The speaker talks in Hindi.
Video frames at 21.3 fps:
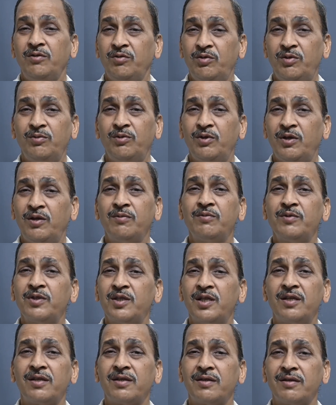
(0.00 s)
तो वो
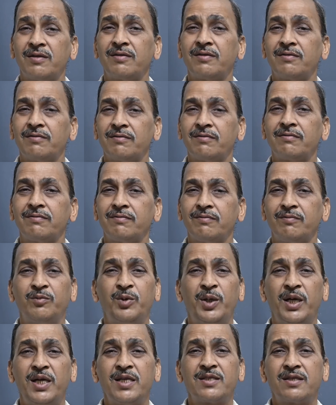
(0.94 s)
हमसे
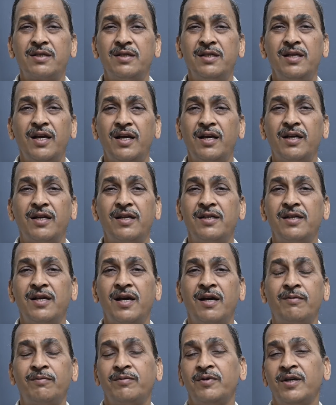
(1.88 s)
बहस किए कि नहीं
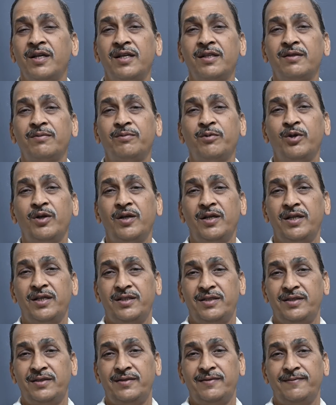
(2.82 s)
आप गलत बोल रहे
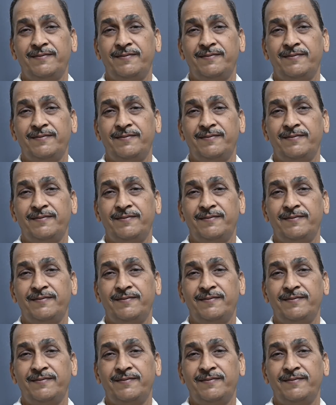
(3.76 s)
हैं